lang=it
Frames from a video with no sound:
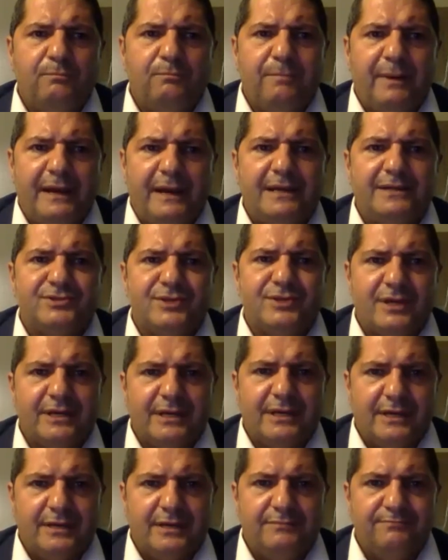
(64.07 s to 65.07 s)
un paese
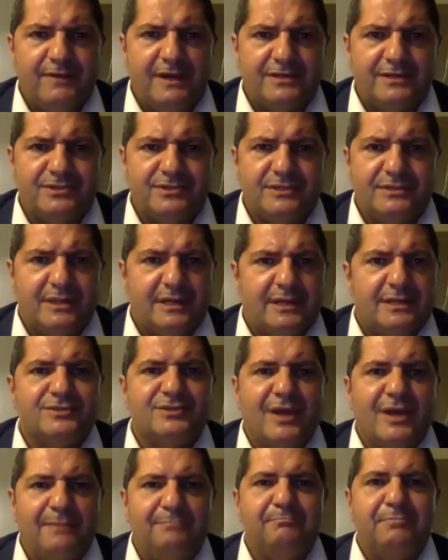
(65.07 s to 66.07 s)
che investe
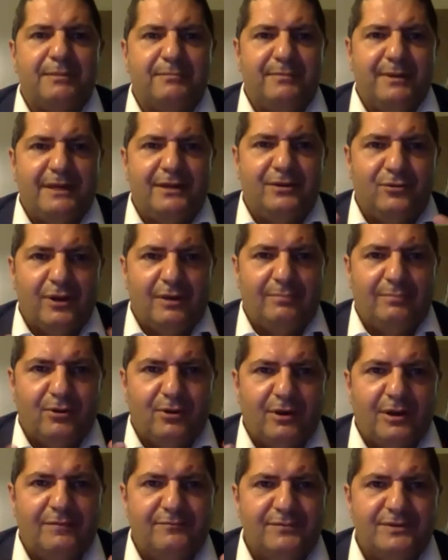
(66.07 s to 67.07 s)
sempre meno, la
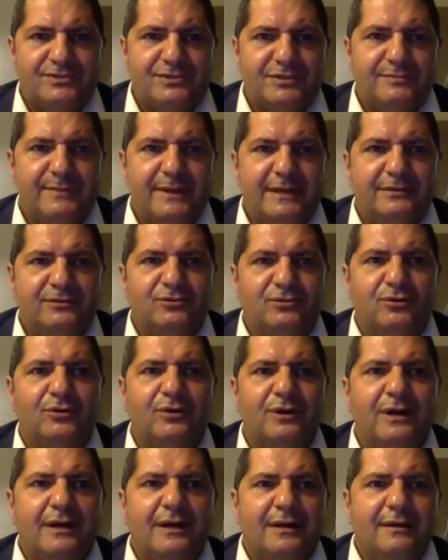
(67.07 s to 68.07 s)
parola
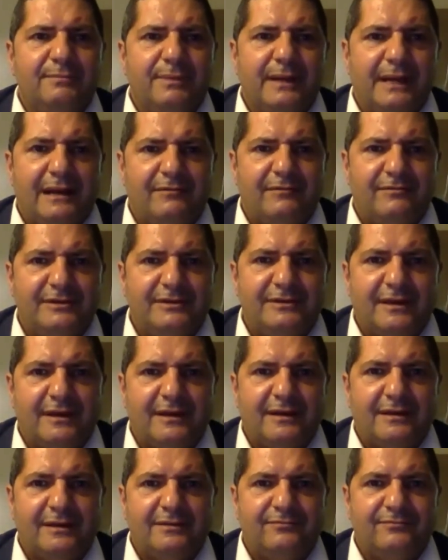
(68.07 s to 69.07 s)
investimento per la
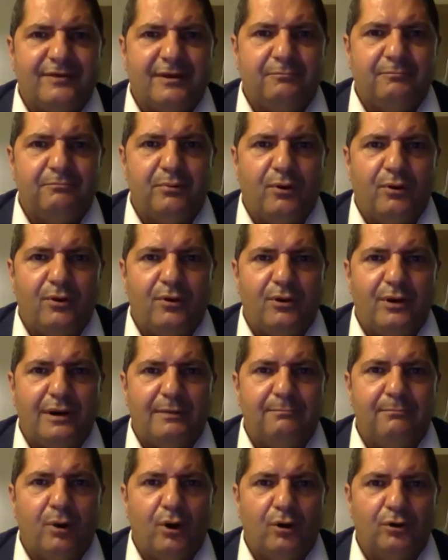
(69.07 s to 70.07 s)
vita eh, fa un po' a
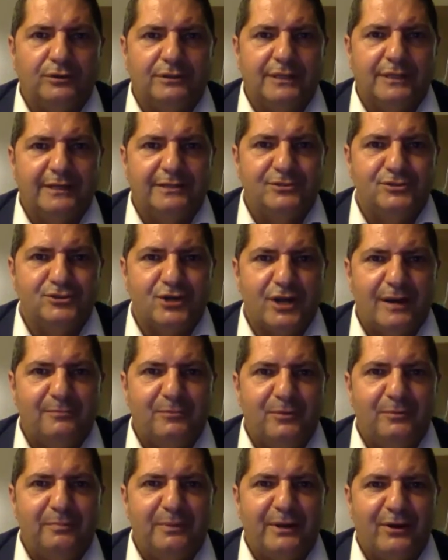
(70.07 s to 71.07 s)
botte,
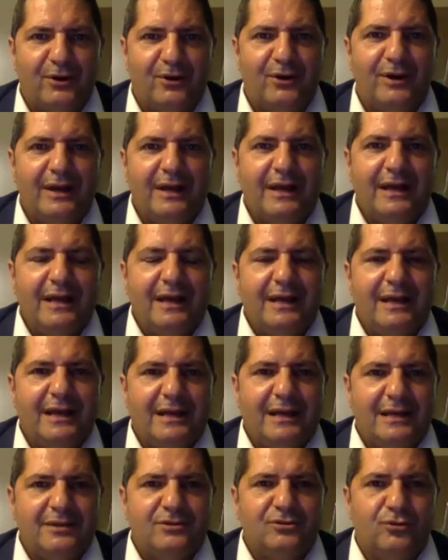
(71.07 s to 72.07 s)
diciamo, però
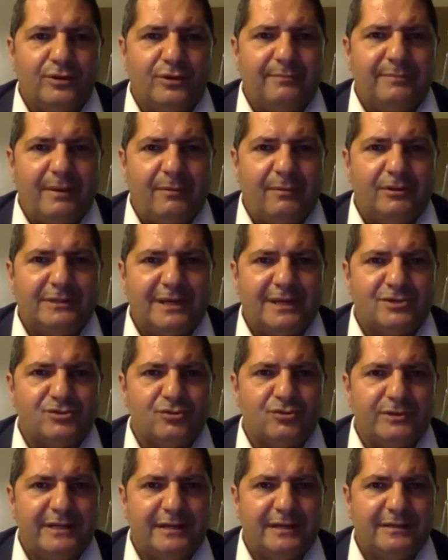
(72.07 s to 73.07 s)
eh, noi abbiamo il
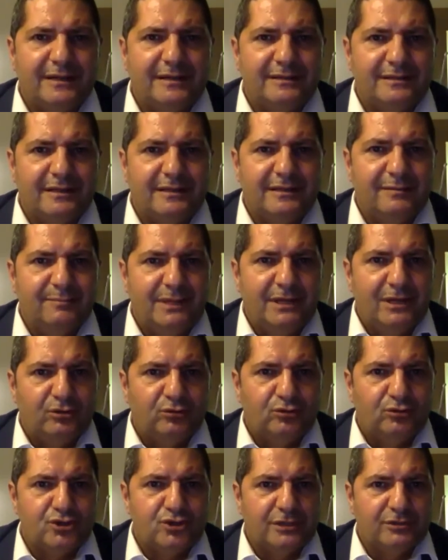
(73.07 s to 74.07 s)
tasso di natalità del
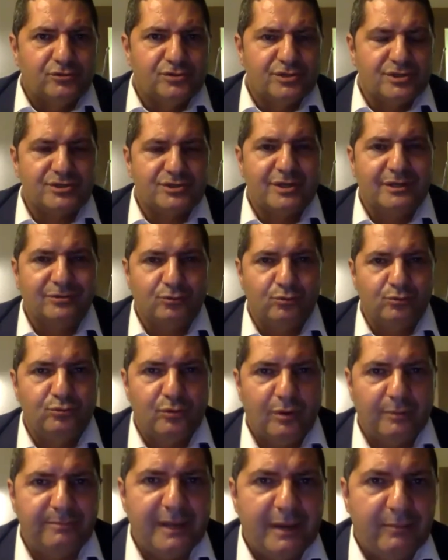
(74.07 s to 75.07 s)

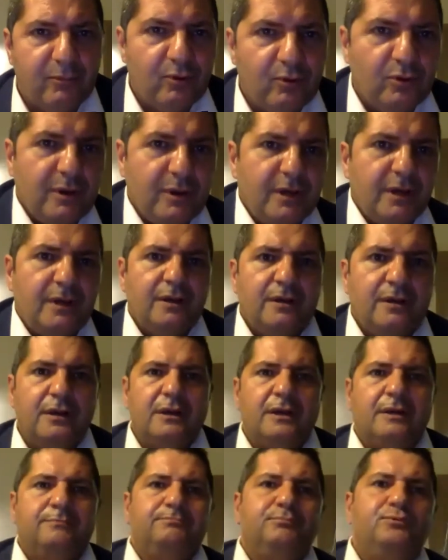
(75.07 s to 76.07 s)
1861, abbiamo
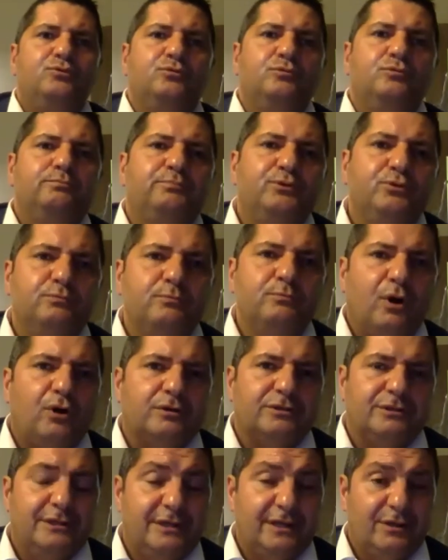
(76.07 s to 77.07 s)
eh, più, più
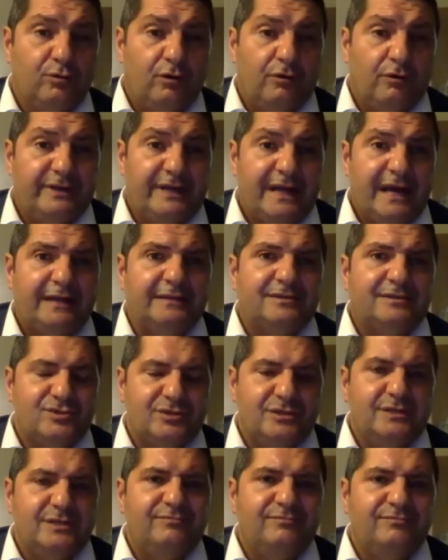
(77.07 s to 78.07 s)
morti che nuovi nati,
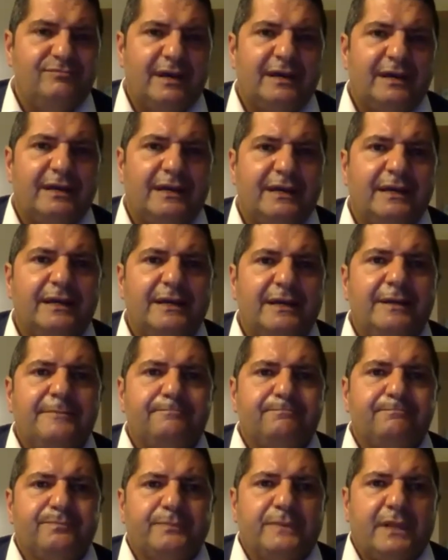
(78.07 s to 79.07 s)
significa che
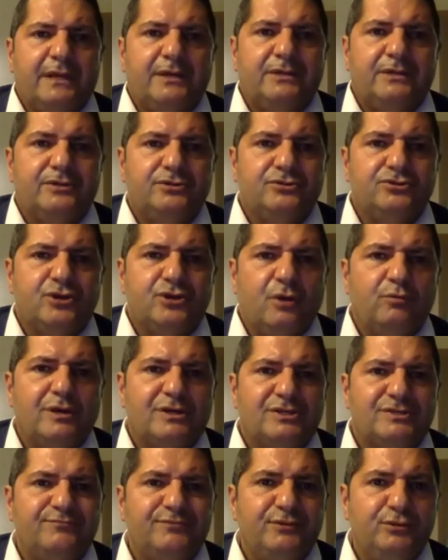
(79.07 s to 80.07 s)
eh, c'è
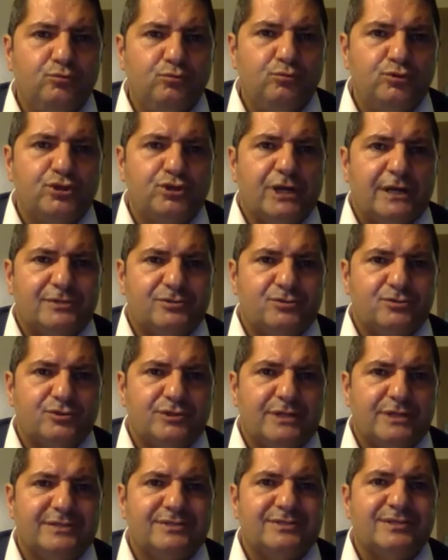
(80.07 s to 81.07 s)
una sfiducia
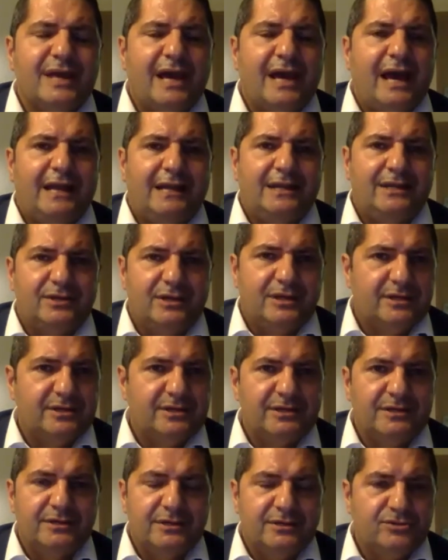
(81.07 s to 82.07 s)

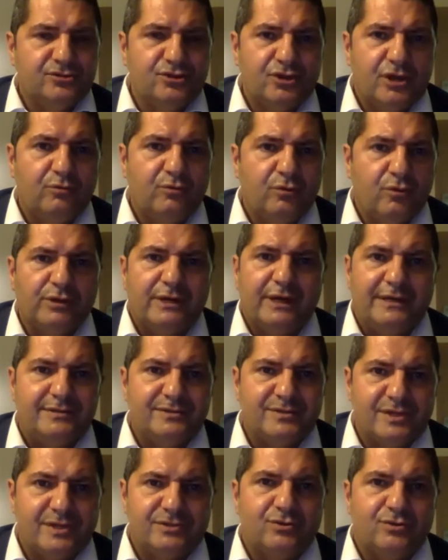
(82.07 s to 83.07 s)
sostanziale, c'è
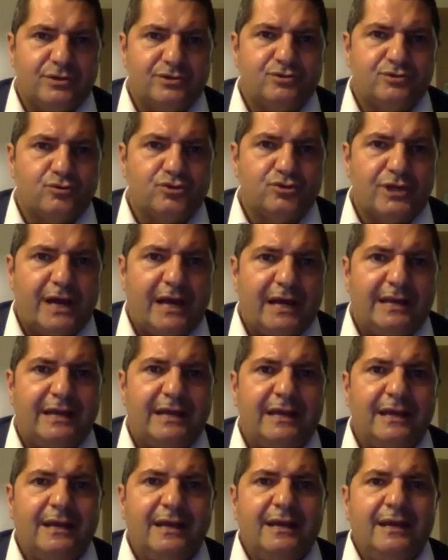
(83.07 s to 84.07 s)
un'organizzazione
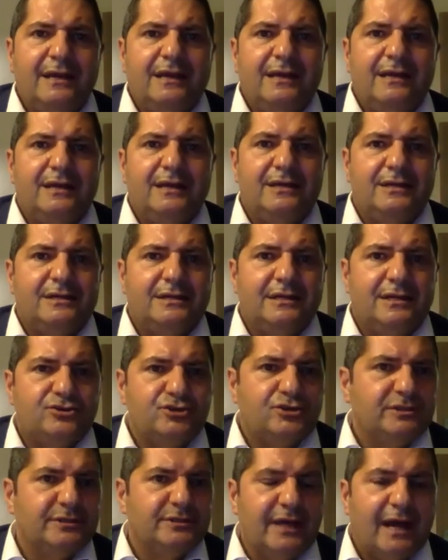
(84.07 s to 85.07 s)
sociale, eh, le
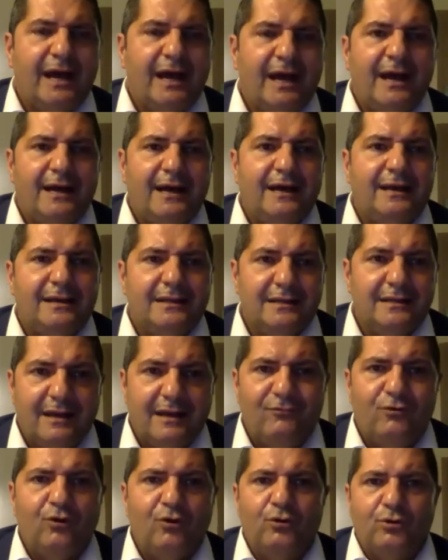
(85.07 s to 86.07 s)
città, il
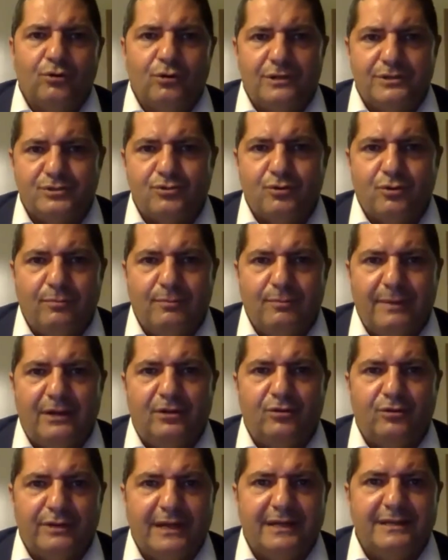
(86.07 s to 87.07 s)
lavoro che sono mal
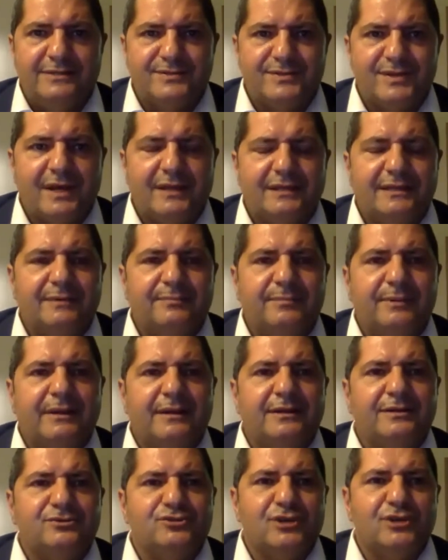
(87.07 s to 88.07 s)
organizzate
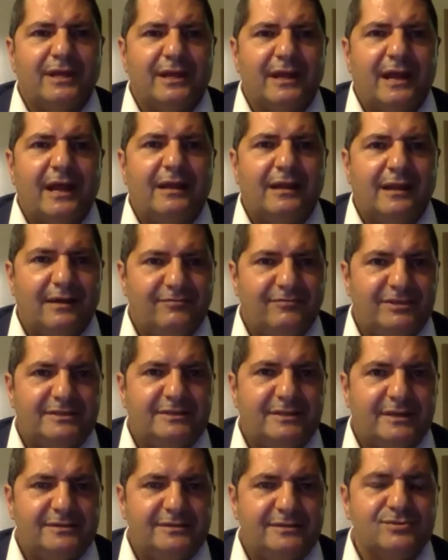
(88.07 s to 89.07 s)
per generare la
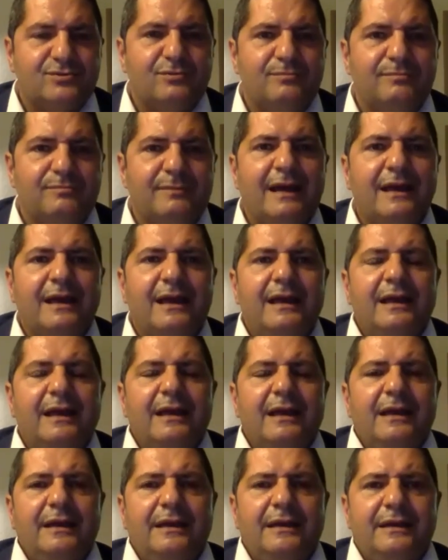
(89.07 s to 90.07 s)
vita, insomma.
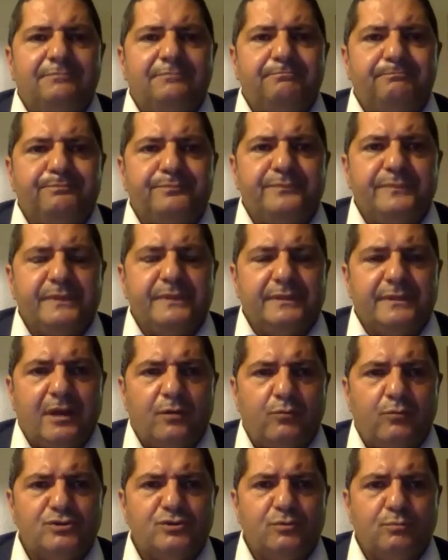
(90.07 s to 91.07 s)
E
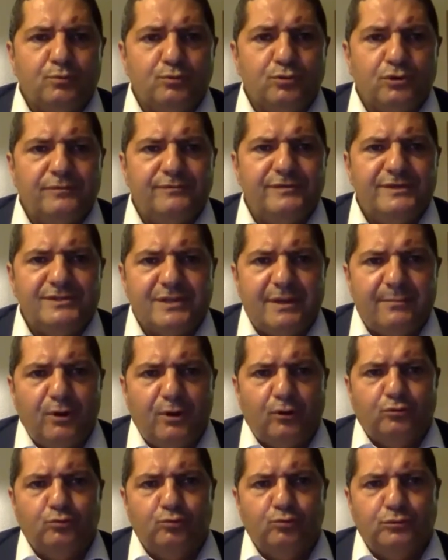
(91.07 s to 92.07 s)
da questo punto di vista,
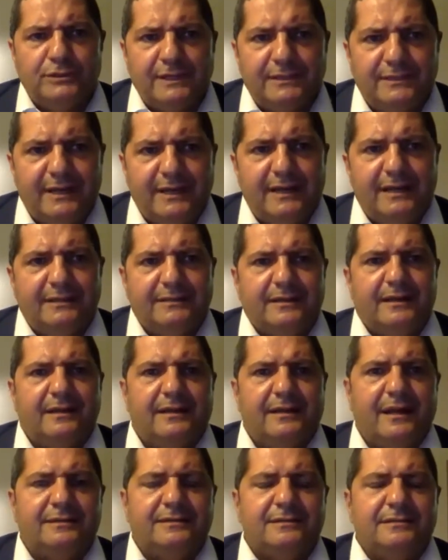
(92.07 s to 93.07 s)
però, tutte e tre le tre
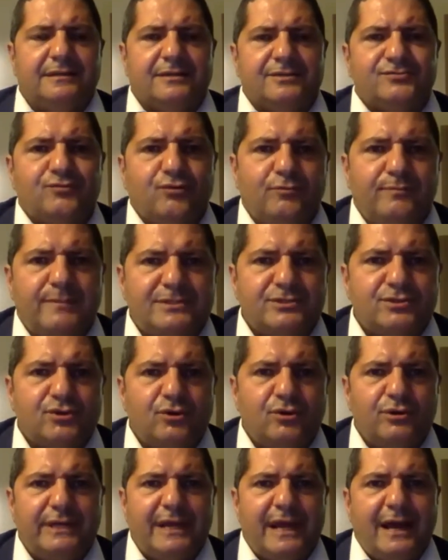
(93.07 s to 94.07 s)
grandi
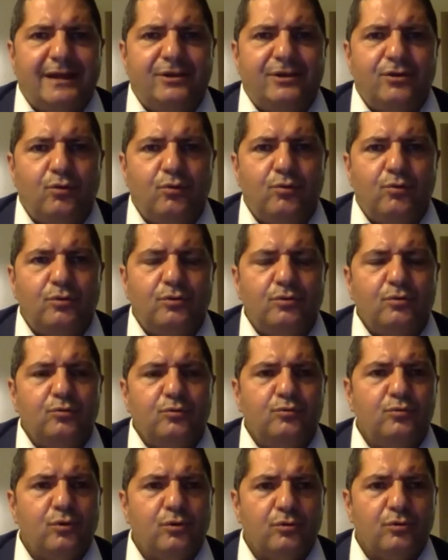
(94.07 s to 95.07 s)
trasformazioni hanno
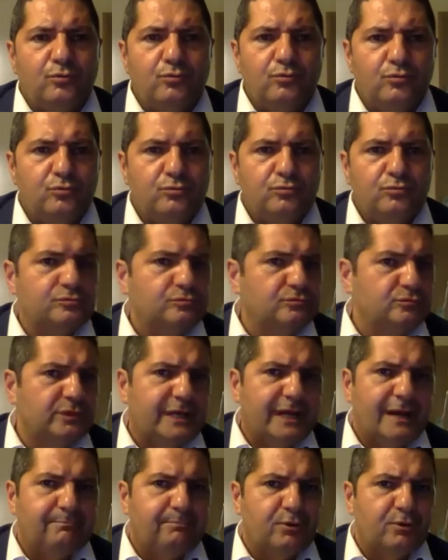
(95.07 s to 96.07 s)
uno, un, un,
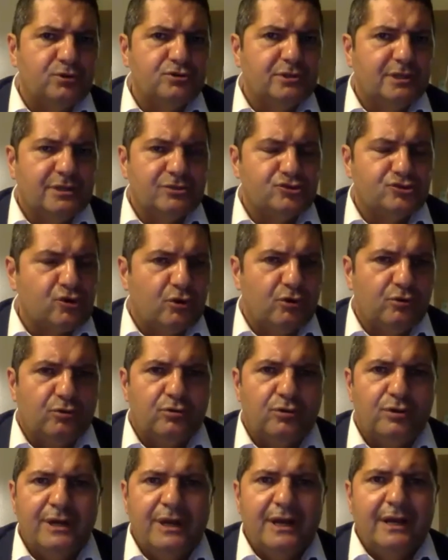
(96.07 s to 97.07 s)
campo da
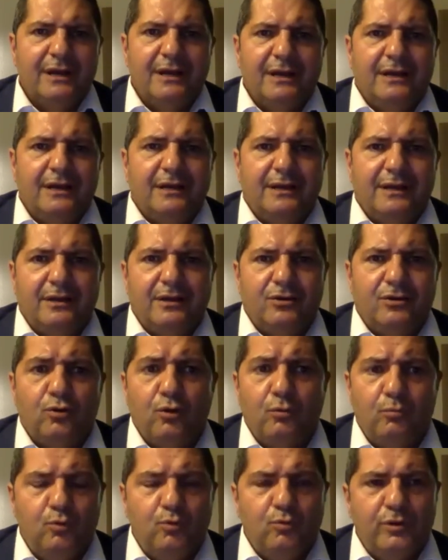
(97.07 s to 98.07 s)
gioco eh,
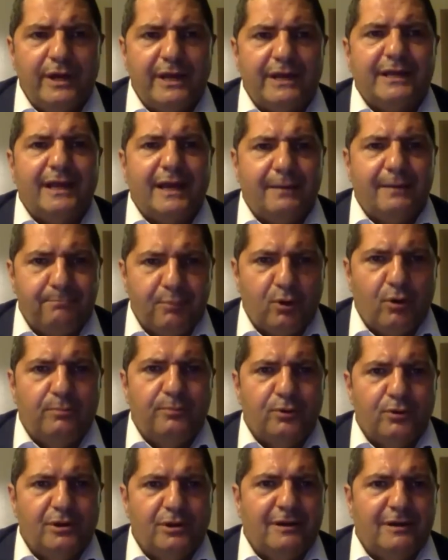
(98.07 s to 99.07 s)
comune, che è
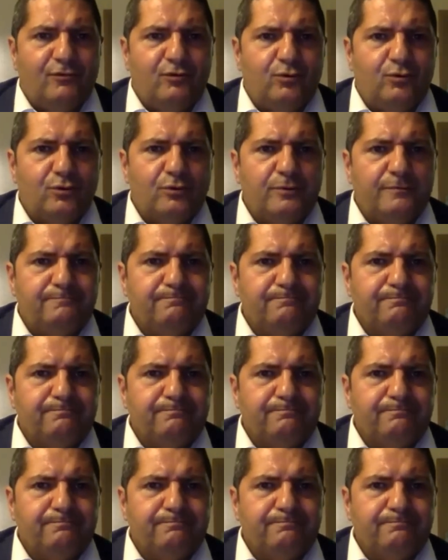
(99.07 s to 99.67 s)
proprio il lavoro